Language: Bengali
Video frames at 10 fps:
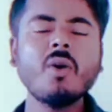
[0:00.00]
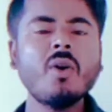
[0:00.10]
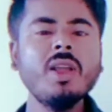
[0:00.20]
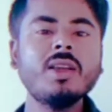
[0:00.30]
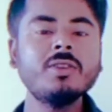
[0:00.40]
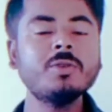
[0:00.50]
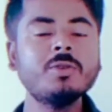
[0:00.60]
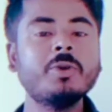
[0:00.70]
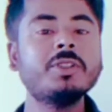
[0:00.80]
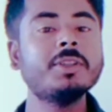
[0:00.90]
অনেক কিছু
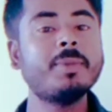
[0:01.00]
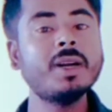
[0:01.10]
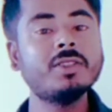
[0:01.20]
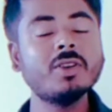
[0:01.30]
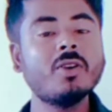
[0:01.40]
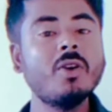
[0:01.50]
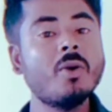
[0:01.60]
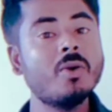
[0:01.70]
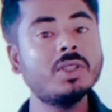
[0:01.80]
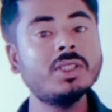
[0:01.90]
বলছে বাট যখন
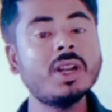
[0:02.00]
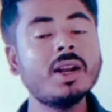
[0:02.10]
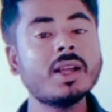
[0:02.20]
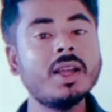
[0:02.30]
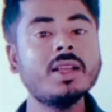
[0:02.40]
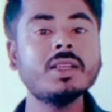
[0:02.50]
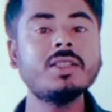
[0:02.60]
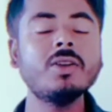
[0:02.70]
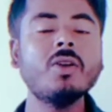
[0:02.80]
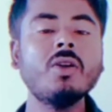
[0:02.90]
অরিজিনালটা
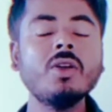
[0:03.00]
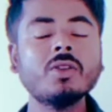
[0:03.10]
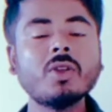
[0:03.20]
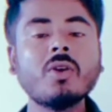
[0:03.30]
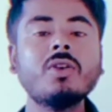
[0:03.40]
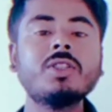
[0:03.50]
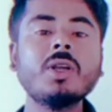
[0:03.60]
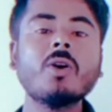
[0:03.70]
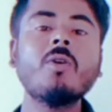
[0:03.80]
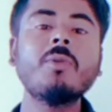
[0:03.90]
এসেছিল তখন
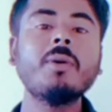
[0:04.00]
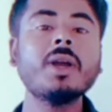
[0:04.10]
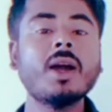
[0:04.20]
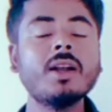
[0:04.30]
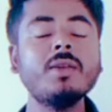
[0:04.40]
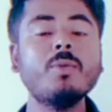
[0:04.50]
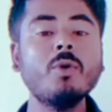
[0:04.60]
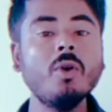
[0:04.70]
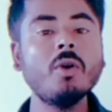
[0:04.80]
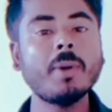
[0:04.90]
সেরকমভাবে গানটি
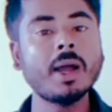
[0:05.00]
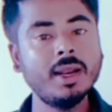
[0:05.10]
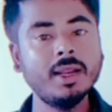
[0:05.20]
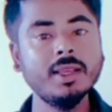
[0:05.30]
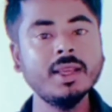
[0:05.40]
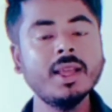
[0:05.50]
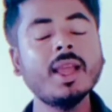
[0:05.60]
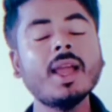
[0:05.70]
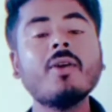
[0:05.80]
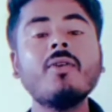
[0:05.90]
মূল্য পায়নি
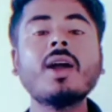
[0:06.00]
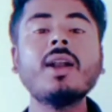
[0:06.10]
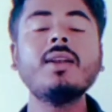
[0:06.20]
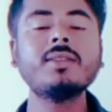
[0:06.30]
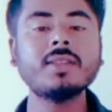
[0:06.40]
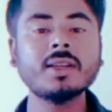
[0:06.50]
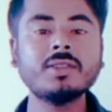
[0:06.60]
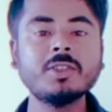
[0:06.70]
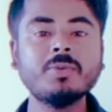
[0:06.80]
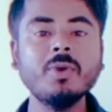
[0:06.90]
এখন গানটি
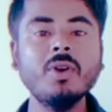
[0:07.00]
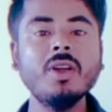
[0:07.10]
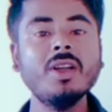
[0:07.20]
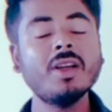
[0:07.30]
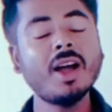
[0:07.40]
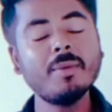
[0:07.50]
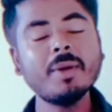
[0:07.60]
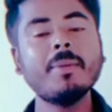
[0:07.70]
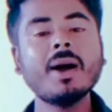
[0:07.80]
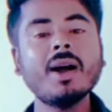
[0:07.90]
সাকসেসফুল আমরা
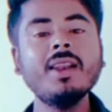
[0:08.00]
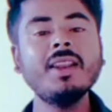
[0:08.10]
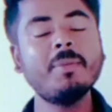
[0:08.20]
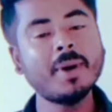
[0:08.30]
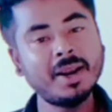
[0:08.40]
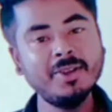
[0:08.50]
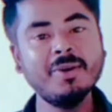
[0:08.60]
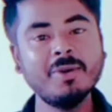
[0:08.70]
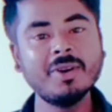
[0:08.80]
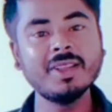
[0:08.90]
বাঙালিরা পারিও
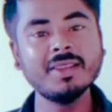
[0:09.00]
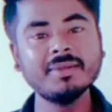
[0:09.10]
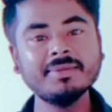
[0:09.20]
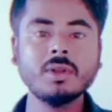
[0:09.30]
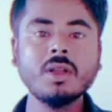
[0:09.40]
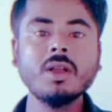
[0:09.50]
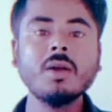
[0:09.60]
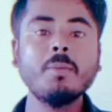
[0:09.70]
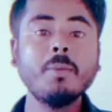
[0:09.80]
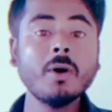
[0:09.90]
বটে
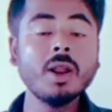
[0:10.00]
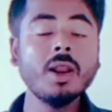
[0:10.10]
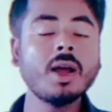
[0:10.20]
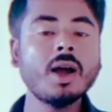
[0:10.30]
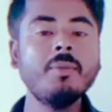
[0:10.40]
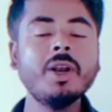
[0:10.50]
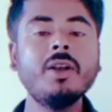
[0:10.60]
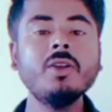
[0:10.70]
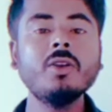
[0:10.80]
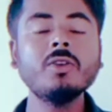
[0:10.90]
পরের
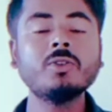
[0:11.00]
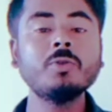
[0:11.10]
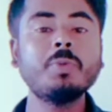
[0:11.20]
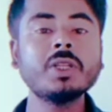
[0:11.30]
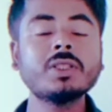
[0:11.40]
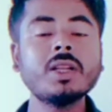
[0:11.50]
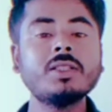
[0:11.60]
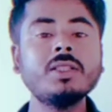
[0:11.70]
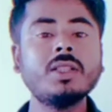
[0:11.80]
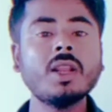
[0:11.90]
আপডেটটি হলো সুপারস্টার
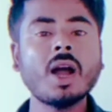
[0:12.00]
জিতের